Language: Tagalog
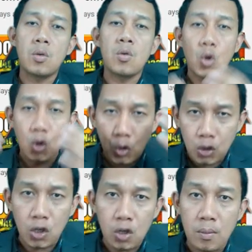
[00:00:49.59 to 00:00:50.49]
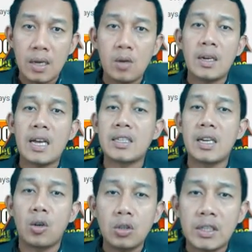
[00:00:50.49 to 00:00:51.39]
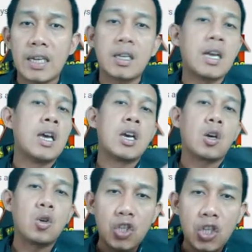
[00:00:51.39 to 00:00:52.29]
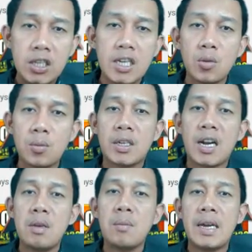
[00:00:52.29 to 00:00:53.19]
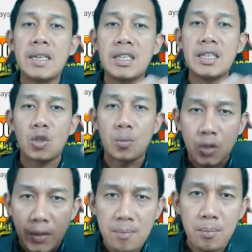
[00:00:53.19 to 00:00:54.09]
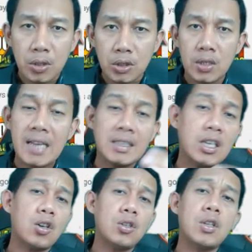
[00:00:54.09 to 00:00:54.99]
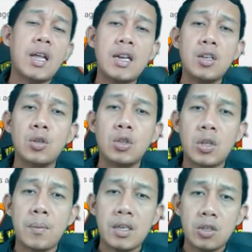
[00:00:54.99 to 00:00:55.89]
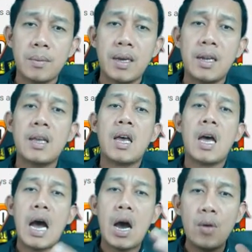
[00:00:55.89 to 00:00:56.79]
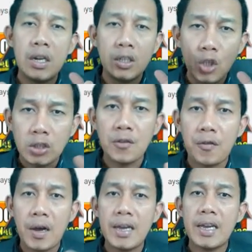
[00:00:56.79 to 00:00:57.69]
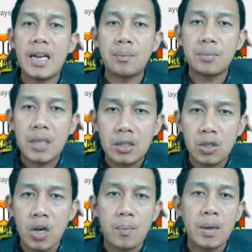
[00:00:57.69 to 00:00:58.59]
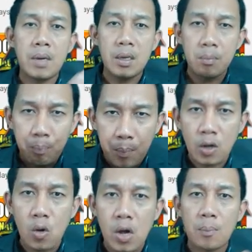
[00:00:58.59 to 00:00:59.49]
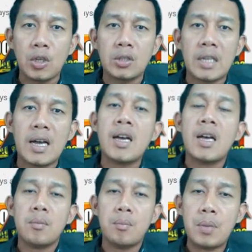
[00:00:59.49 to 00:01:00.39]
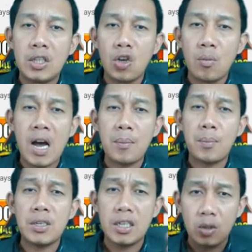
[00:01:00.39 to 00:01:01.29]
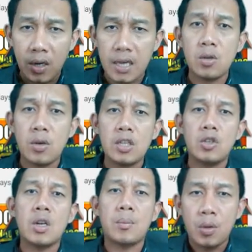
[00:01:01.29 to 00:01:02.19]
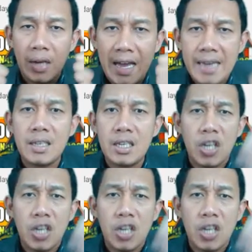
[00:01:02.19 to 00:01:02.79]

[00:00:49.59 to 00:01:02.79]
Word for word: Kung gusto nyo yung mga ganong klase ng content, consider subscribing by hitting the subscribe button at i-on nyo na rin yung notification bell I will notify and update you kapag may bagong upload na video. Ma-appreciate ko rin kung hit nyo na po yung like.